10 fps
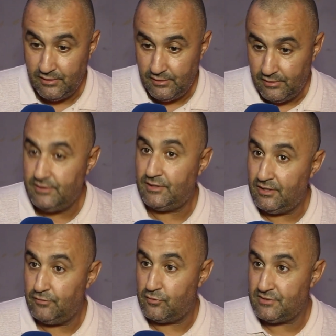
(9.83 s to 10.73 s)
اللي عطانا
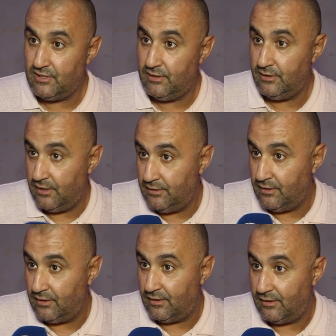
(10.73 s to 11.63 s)
هذه الفرصة لأن
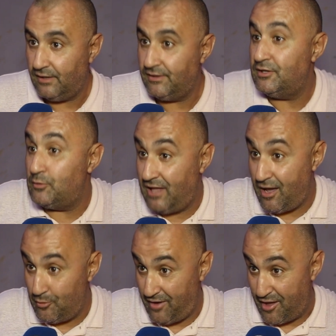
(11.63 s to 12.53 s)
احنا دولة
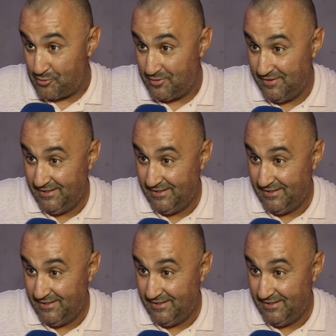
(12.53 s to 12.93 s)
الحق والقانون